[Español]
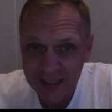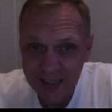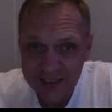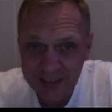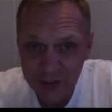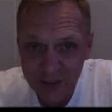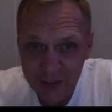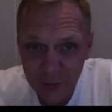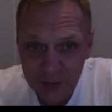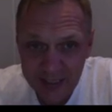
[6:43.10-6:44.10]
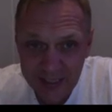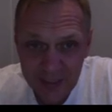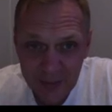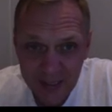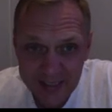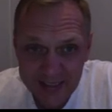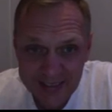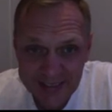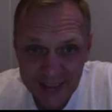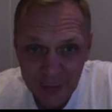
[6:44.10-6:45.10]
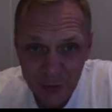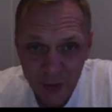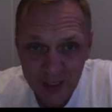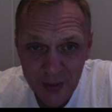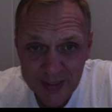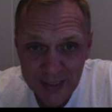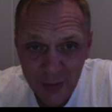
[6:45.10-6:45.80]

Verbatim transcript: hasta dónde vamos a llegar. Imagínate, esa criptomoneda cuesta